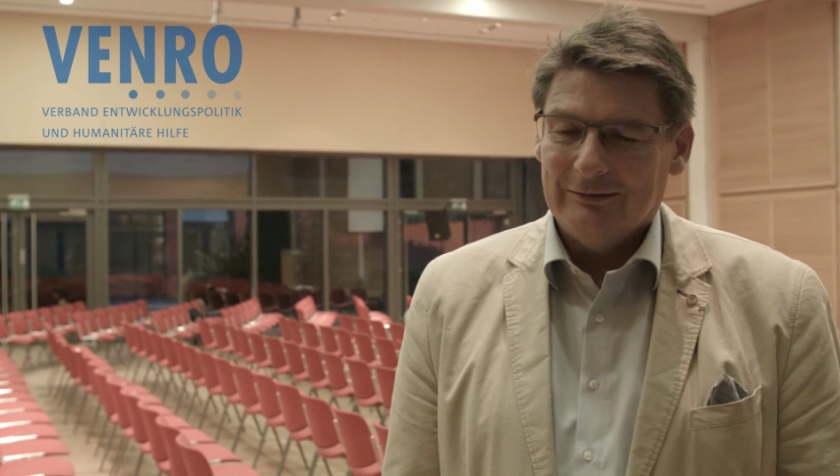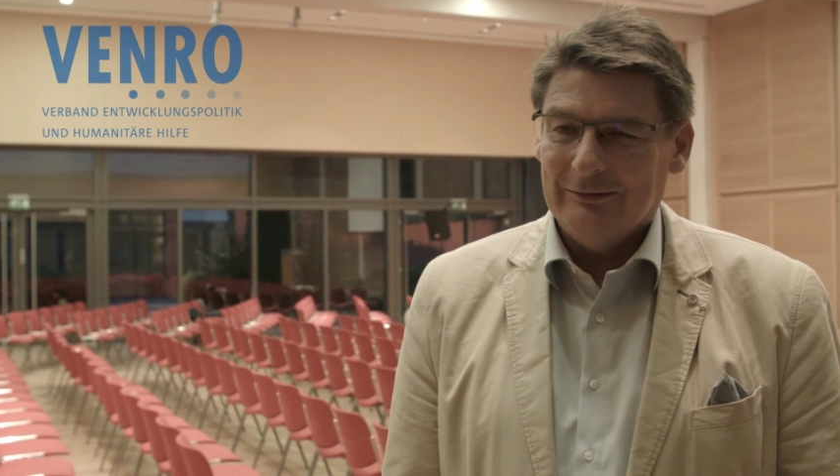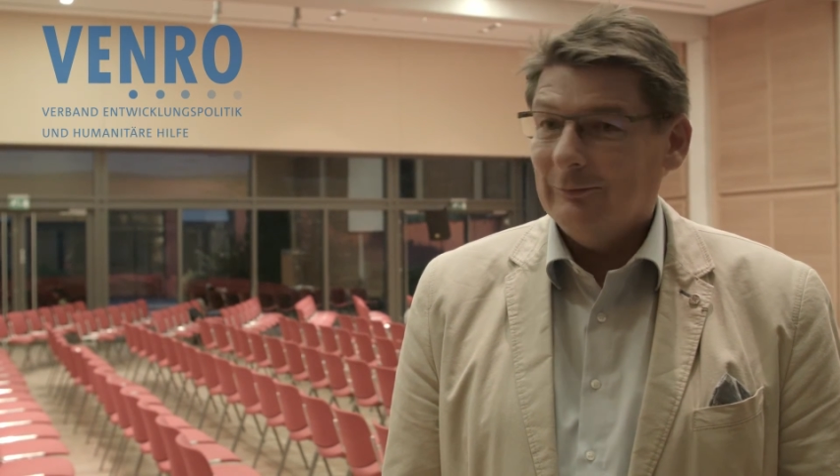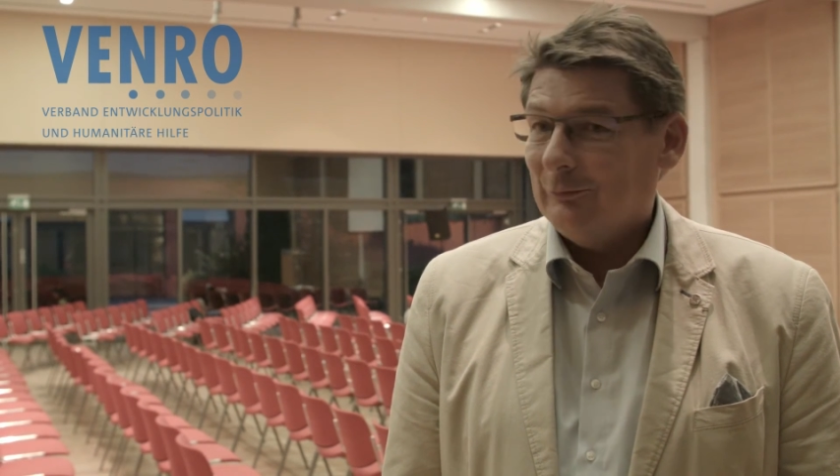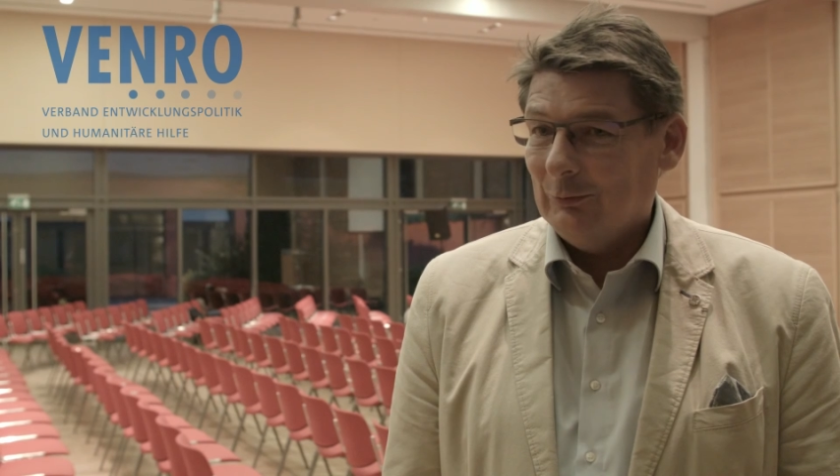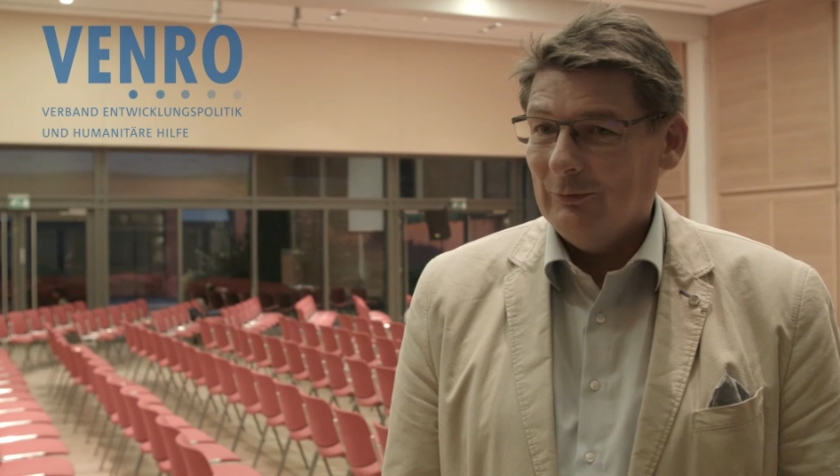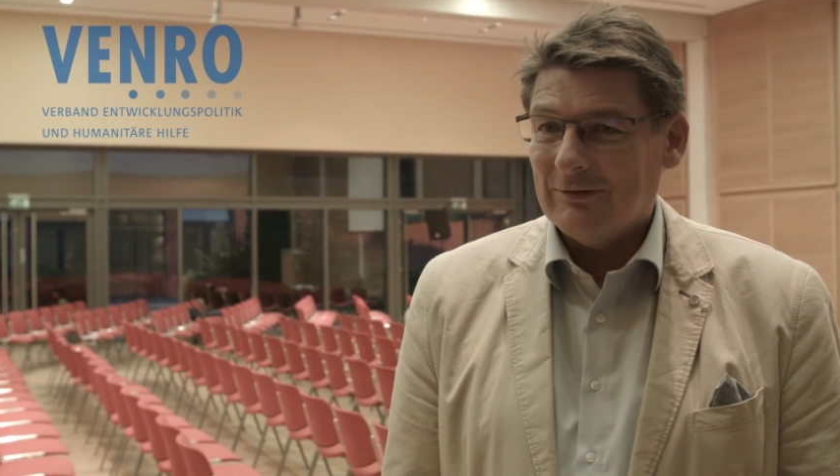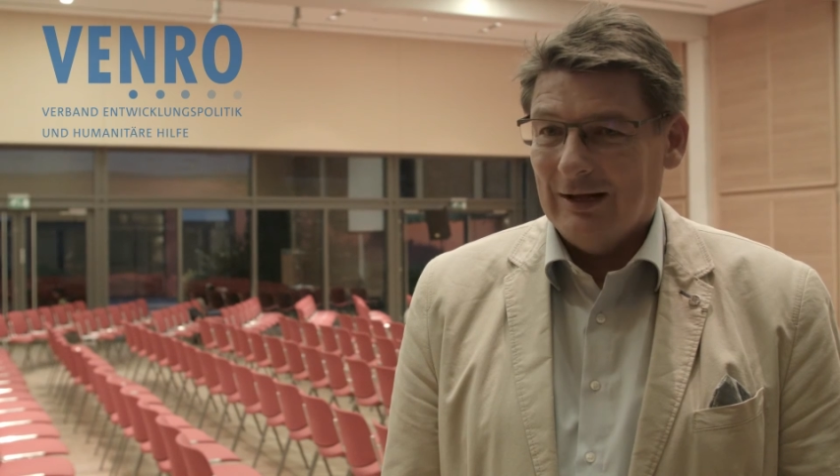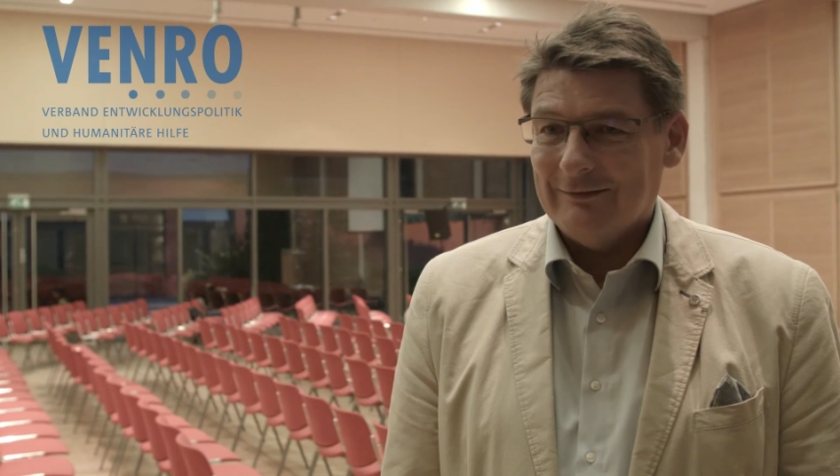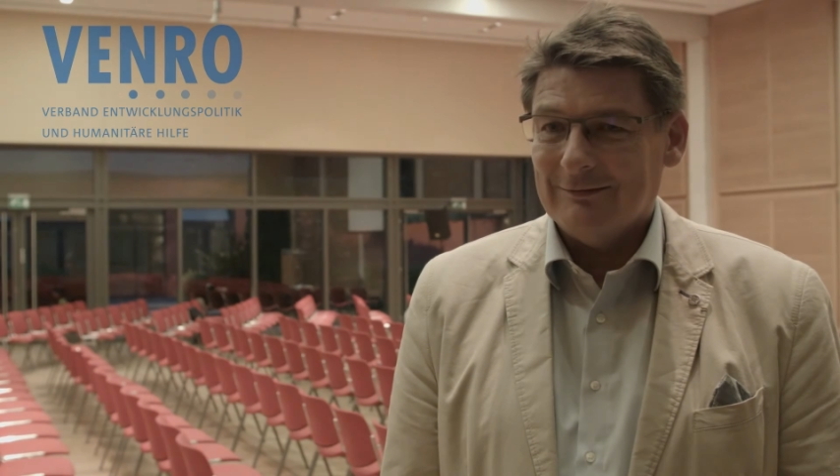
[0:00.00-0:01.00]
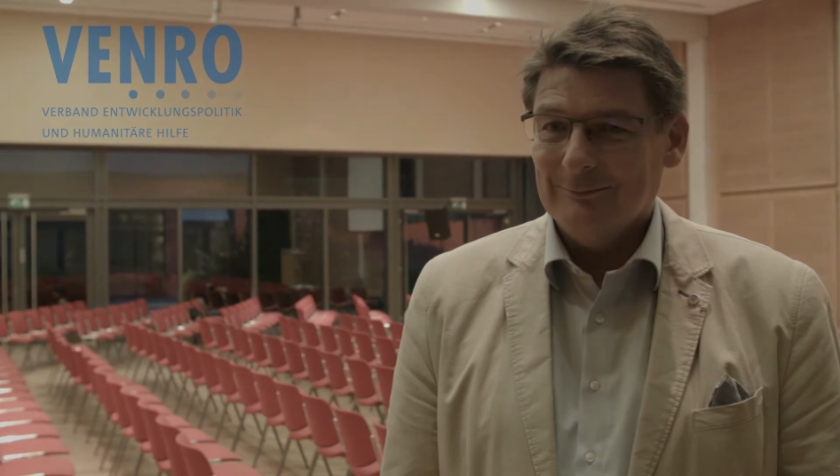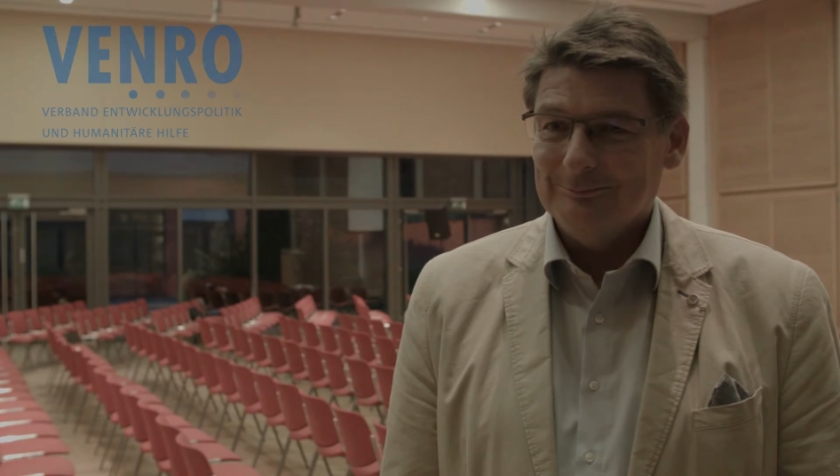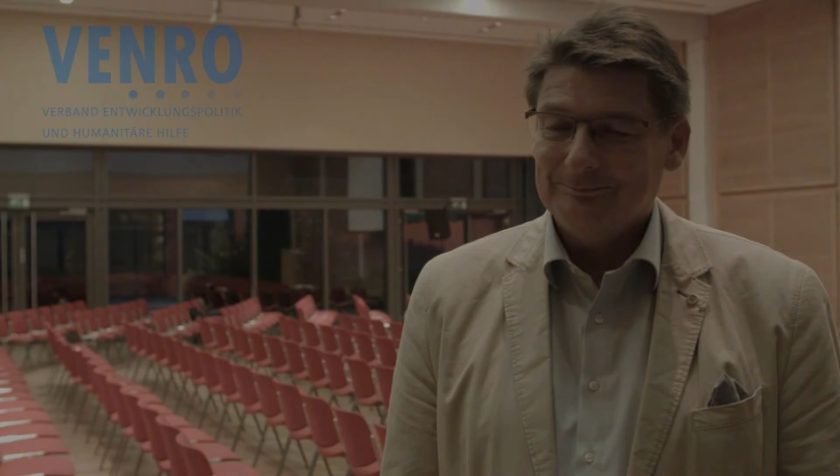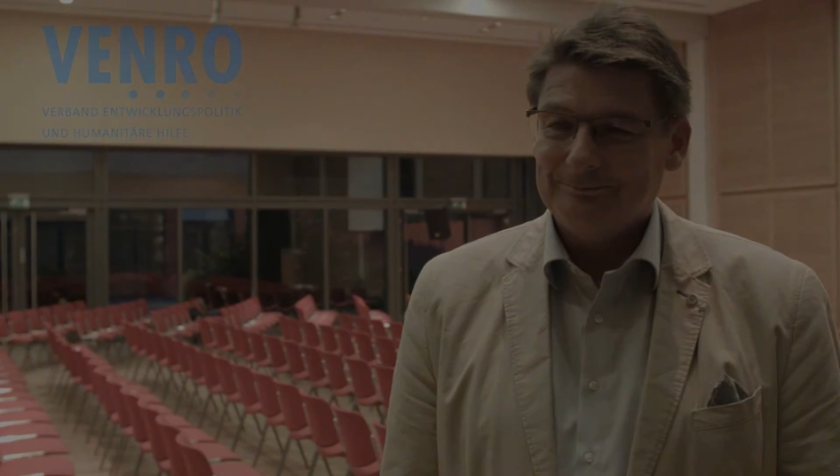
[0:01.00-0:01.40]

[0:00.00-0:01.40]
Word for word: äh, für uns leisten.